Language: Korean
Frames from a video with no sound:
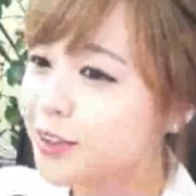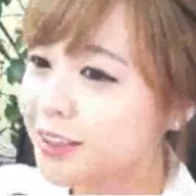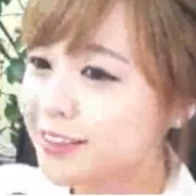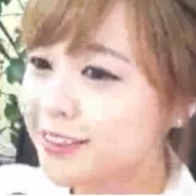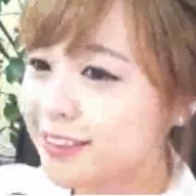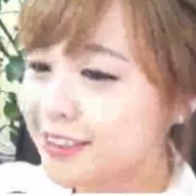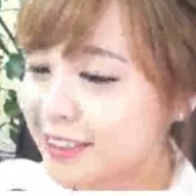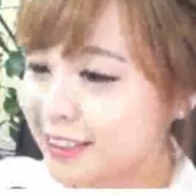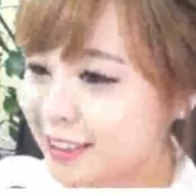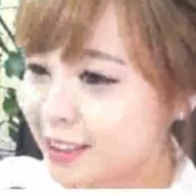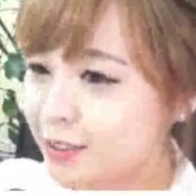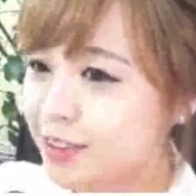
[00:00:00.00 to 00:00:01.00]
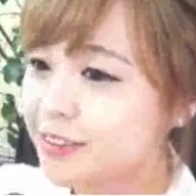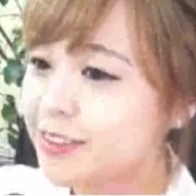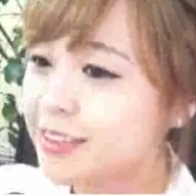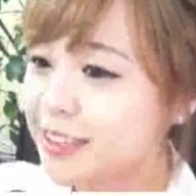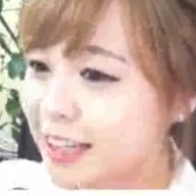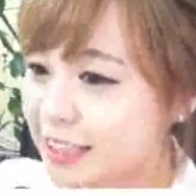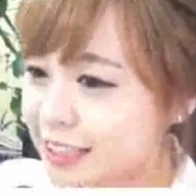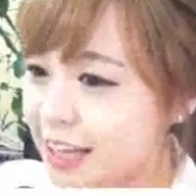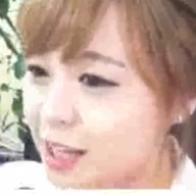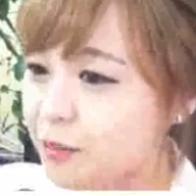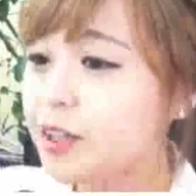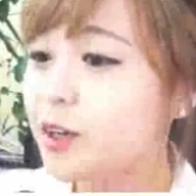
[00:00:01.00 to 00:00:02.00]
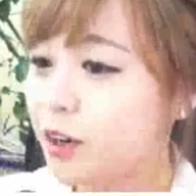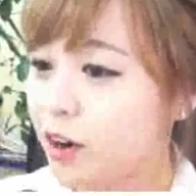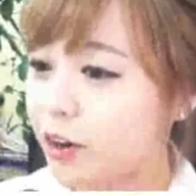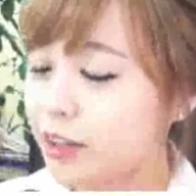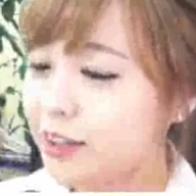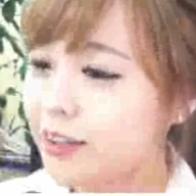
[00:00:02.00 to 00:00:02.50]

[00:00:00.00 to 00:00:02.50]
또어또어 또어또어 띠엔뭐 이런 거.